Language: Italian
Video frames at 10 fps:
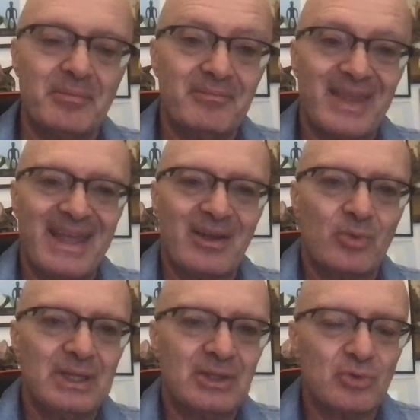E
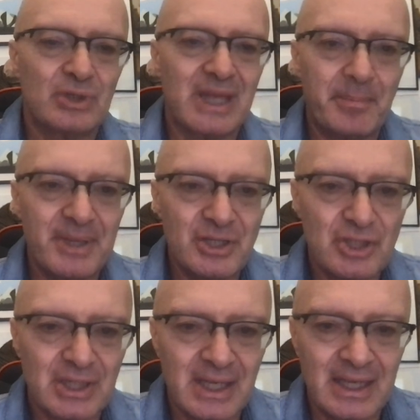quindi tu
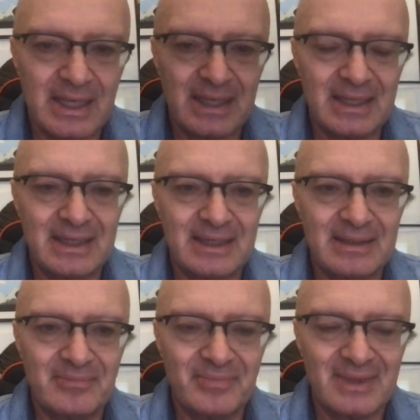capisci che,
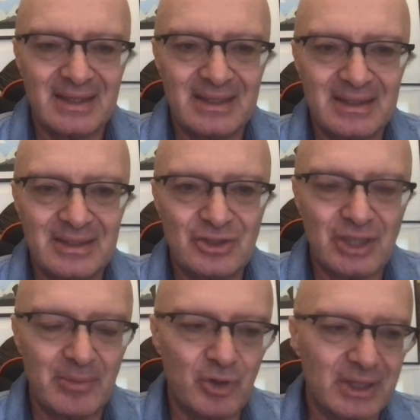eh,
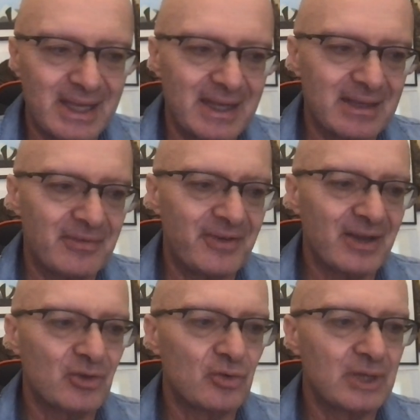diciamo, che, che
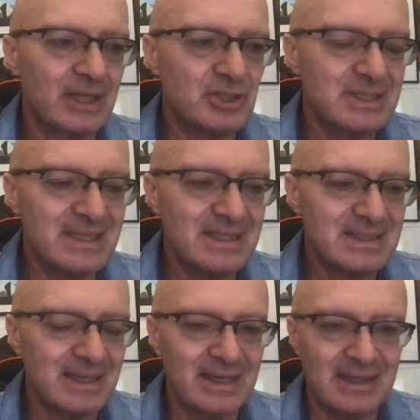fare con un
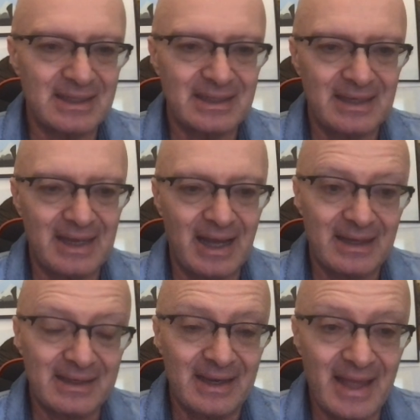narcisista,
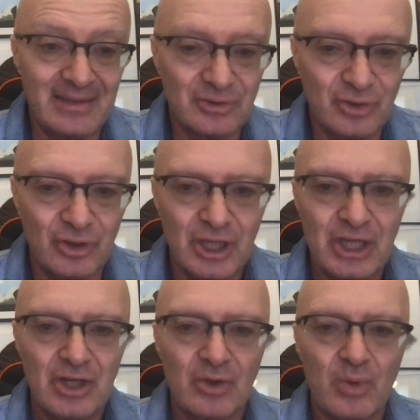anche a letto,
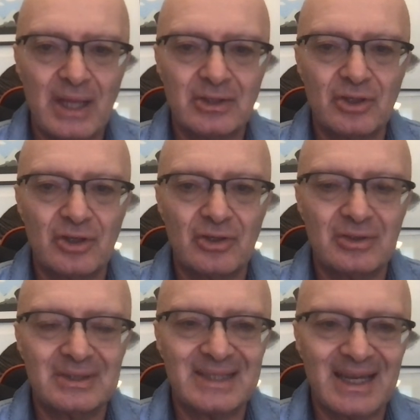
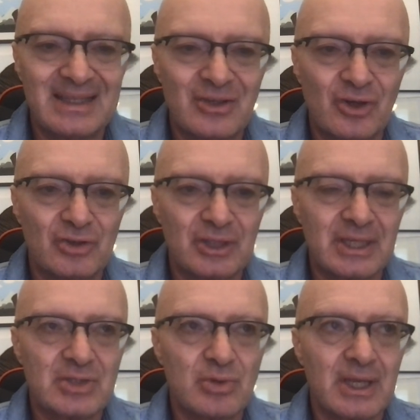quando ti rendi conto
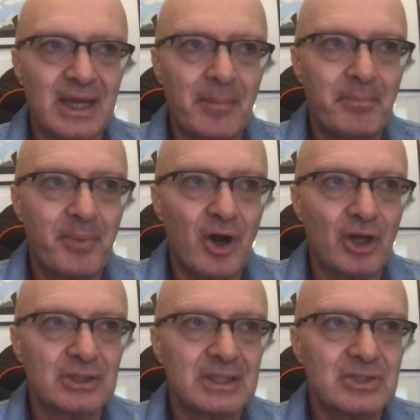che i suoi
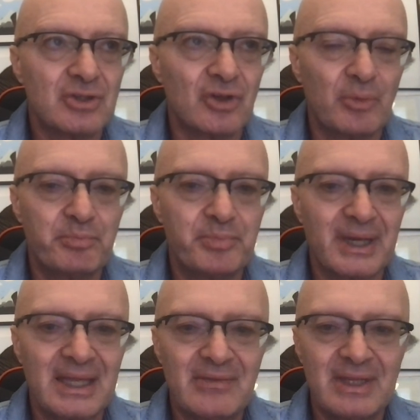rapporti sono
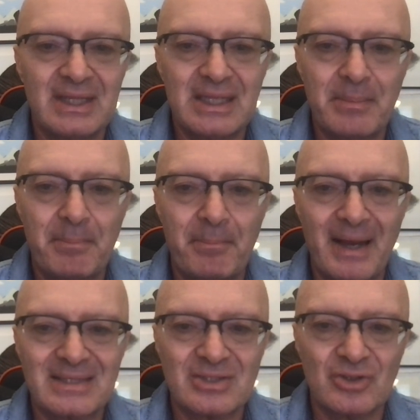privi di
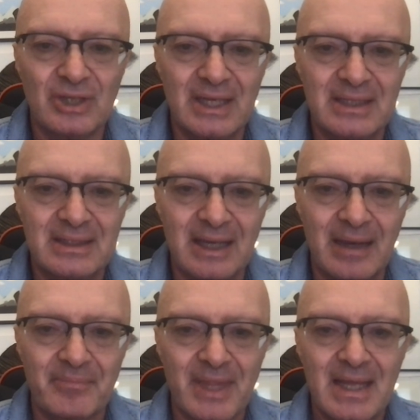
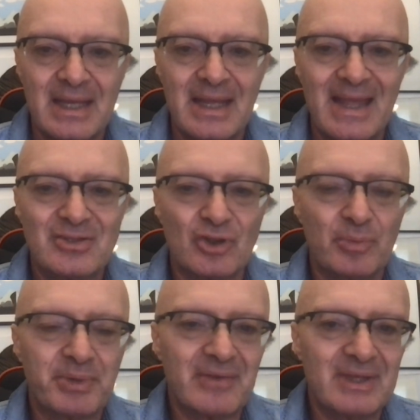passionalità e
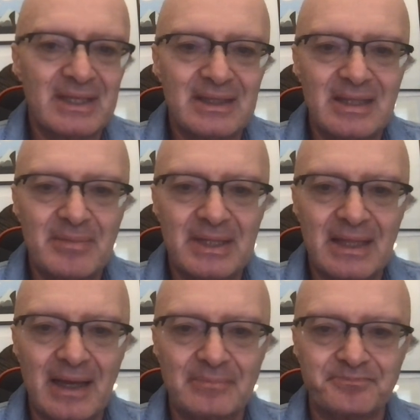sono privi di
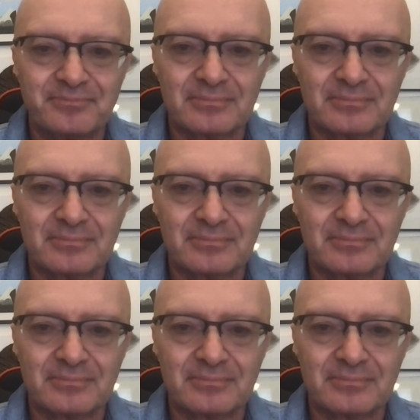intimità.